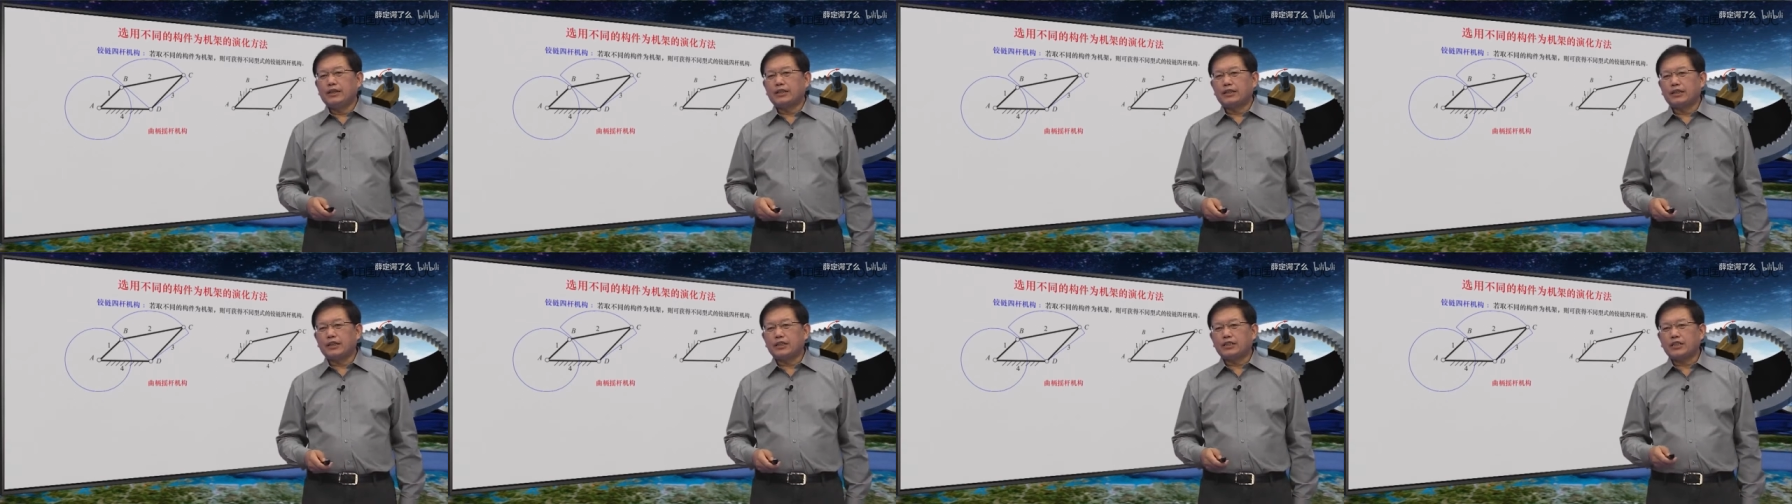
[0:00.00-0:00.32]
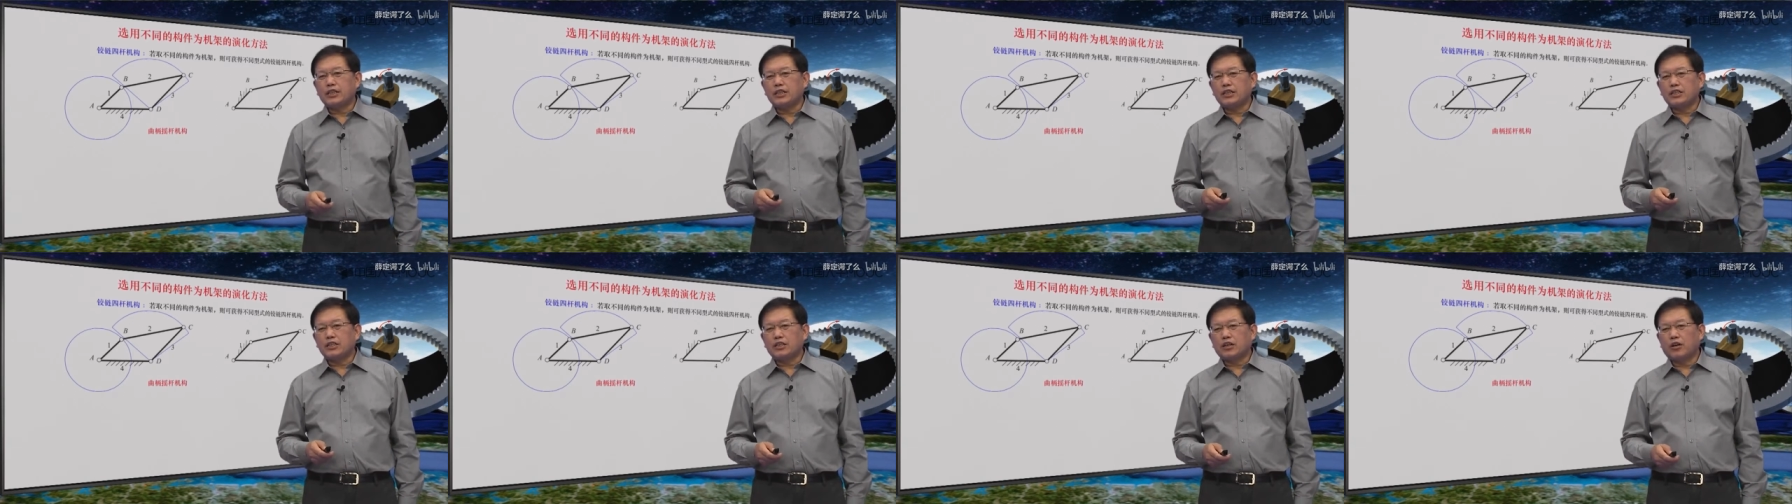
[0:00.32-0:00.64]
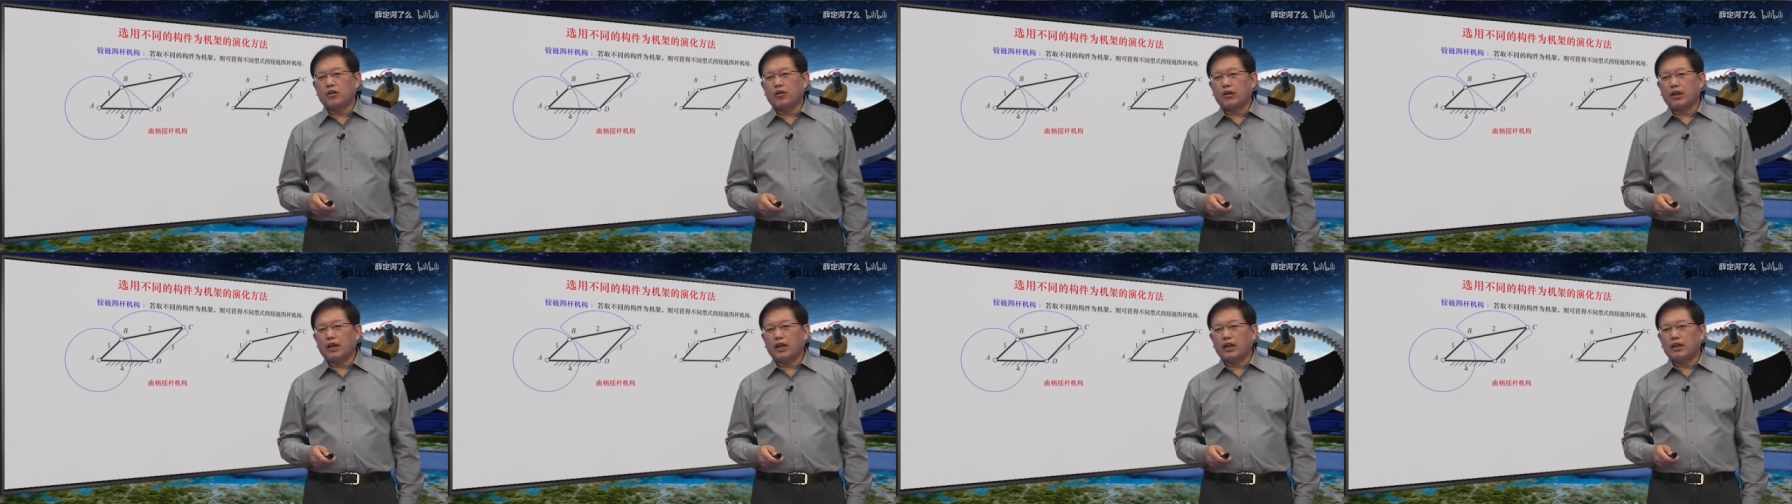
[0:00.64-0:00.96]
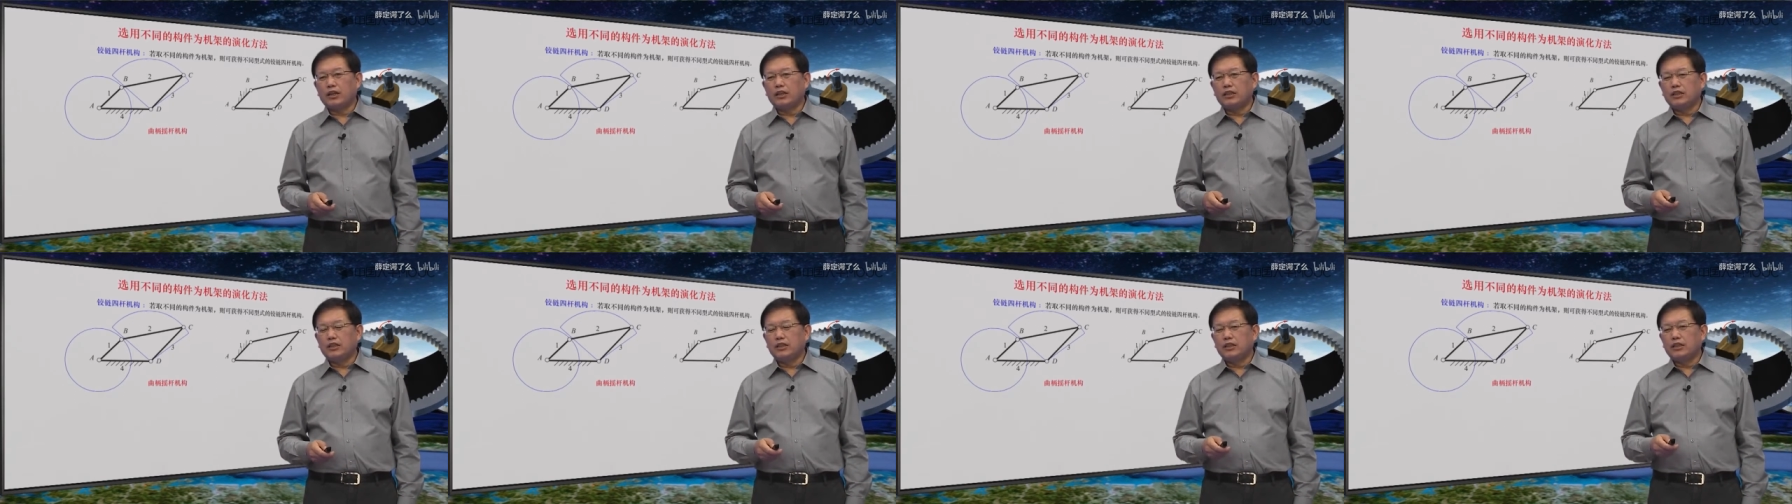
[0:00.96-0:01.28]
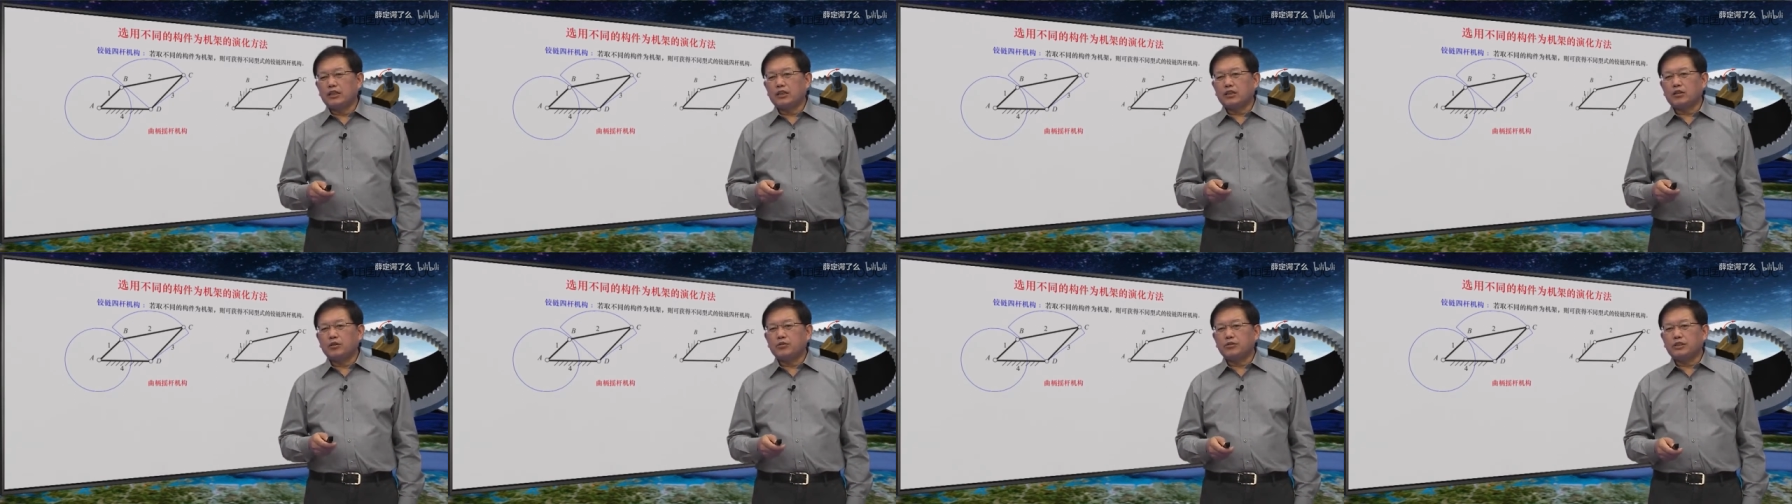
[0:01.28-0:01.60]
那这时候呢，
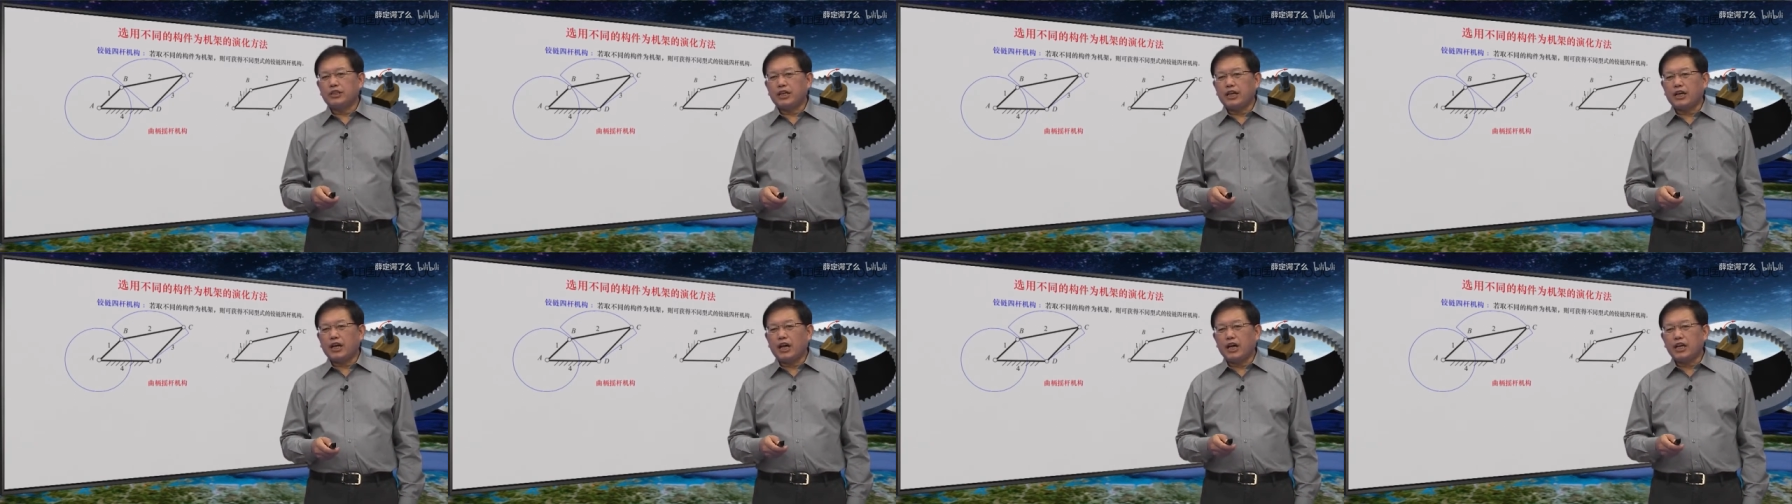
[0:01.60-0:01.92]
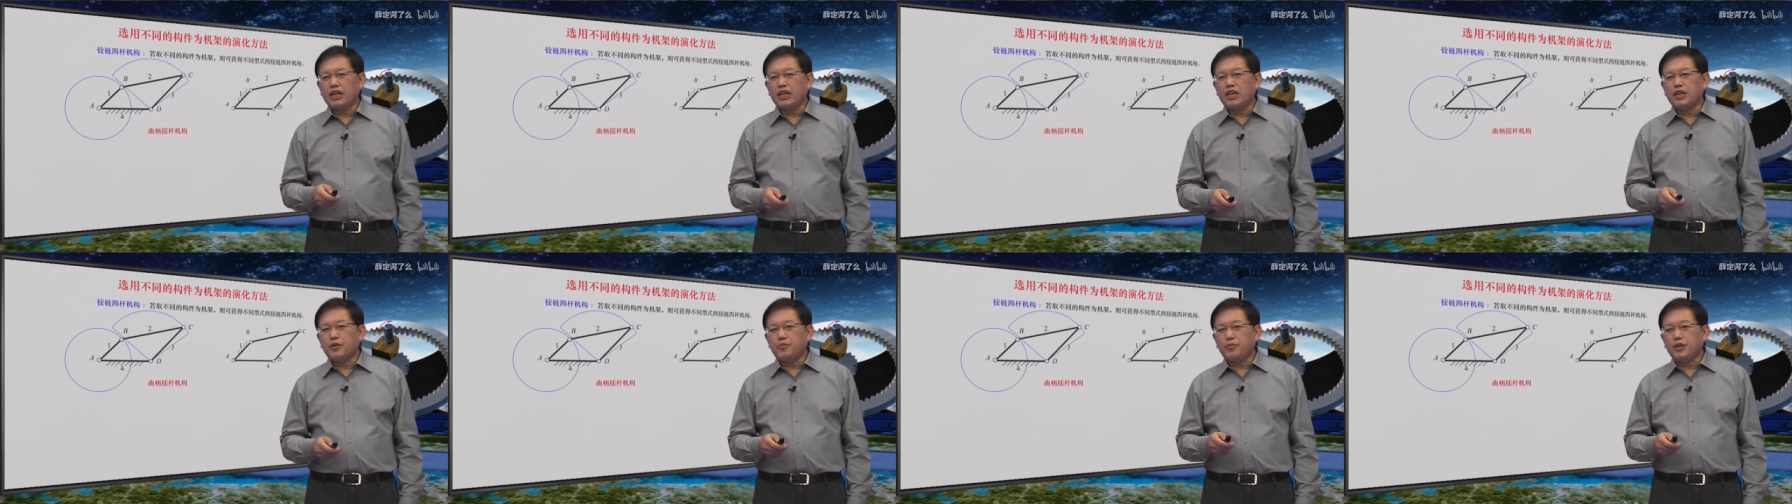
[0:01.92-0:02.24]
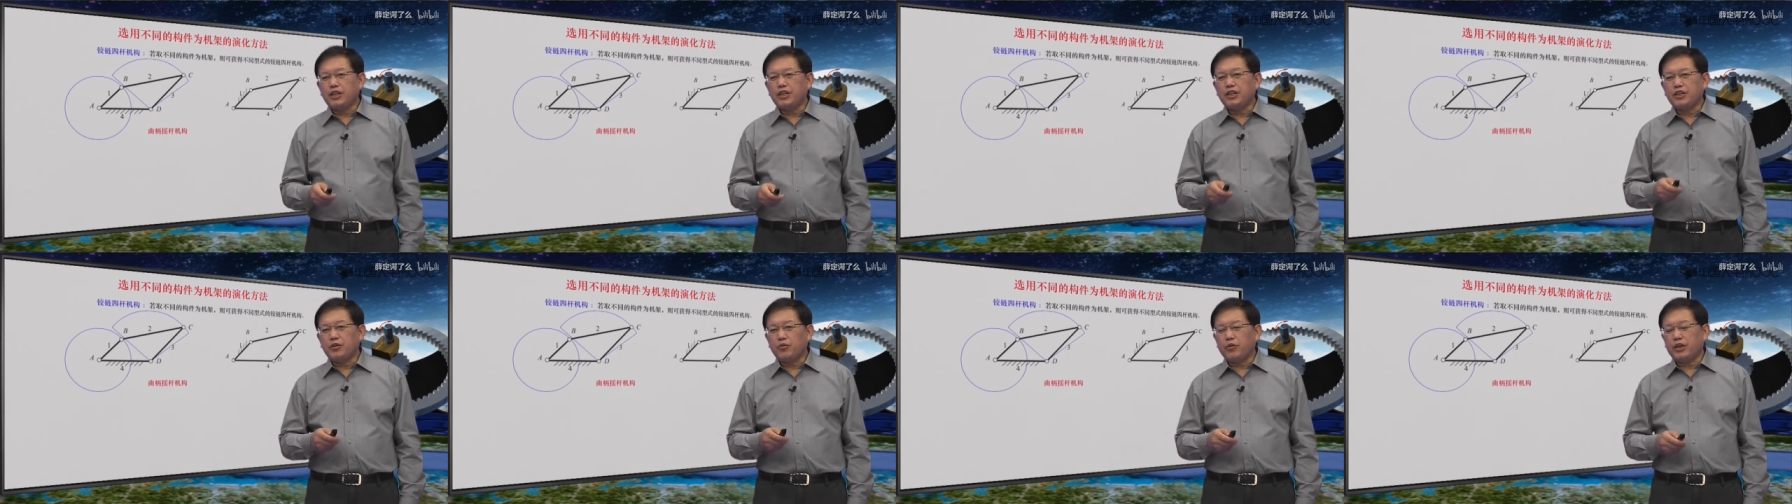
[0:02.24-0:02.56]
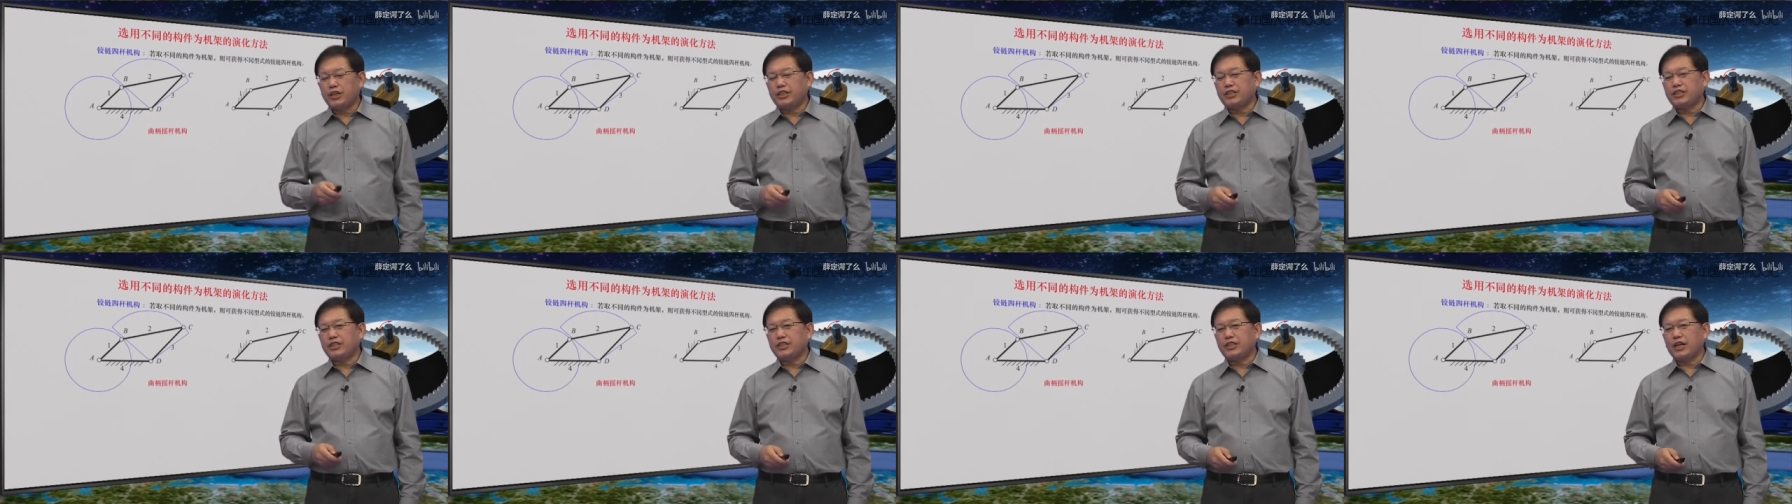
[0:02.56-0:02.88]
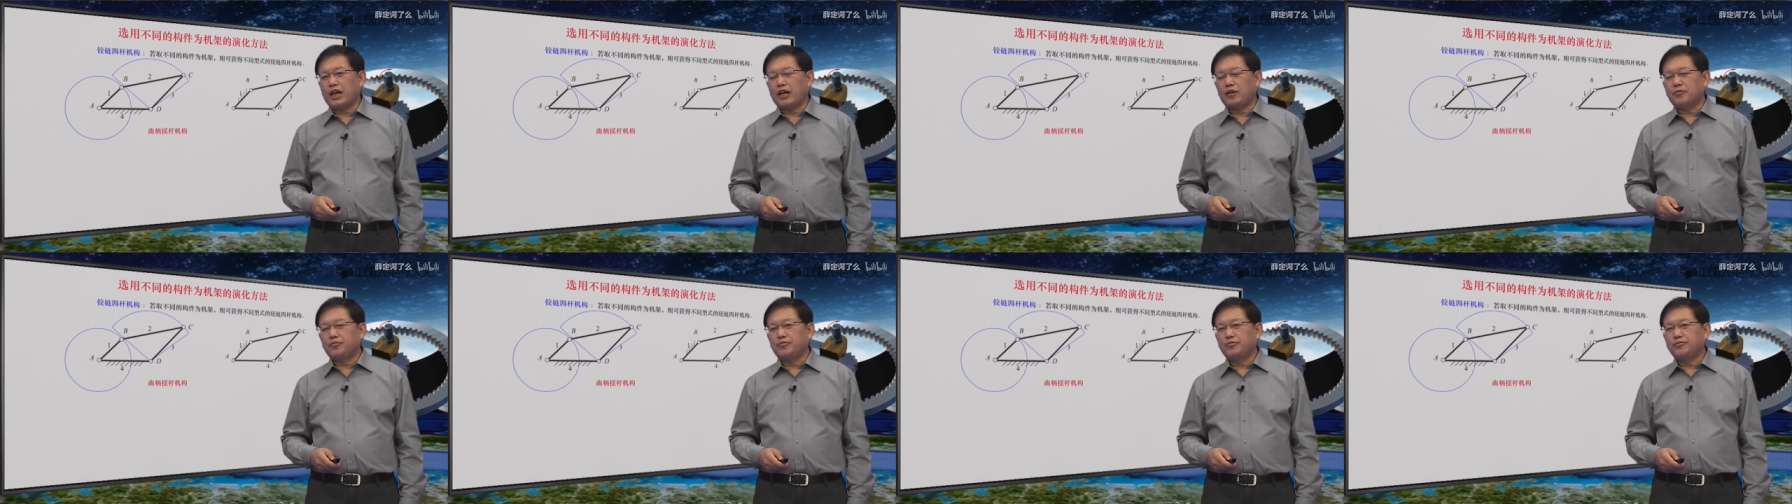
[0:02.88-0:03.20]
构建 AB 为机
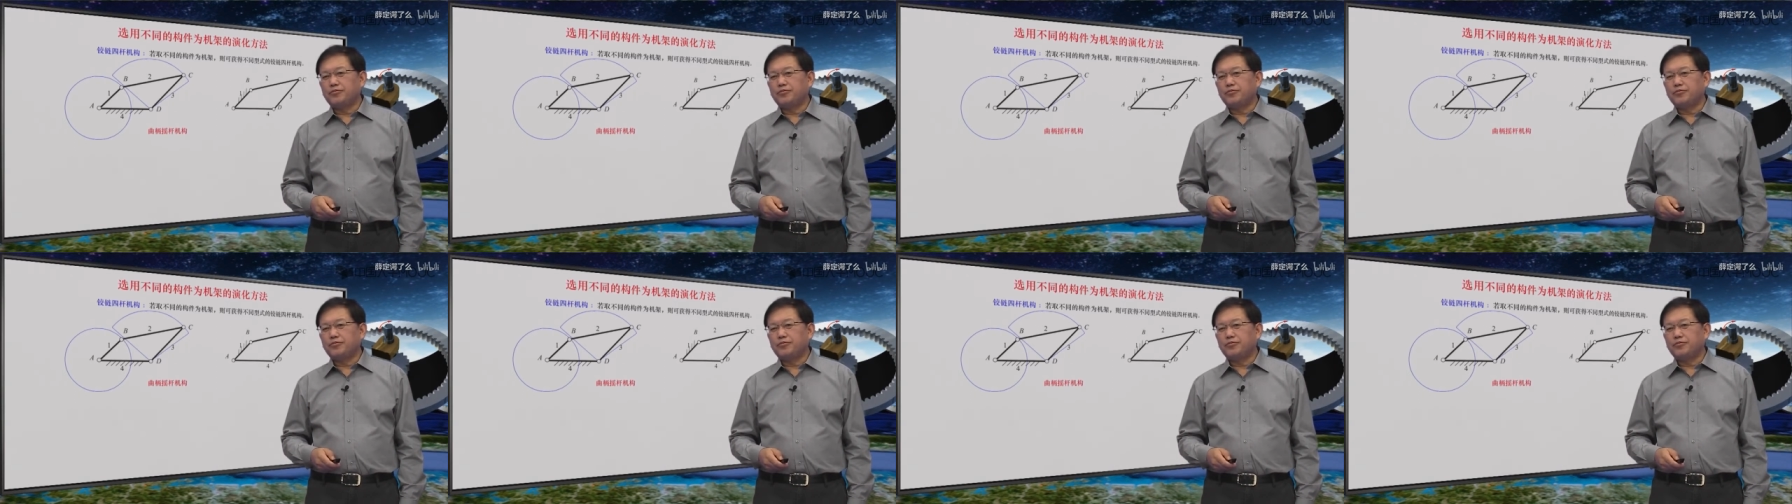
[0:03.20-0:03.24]
架。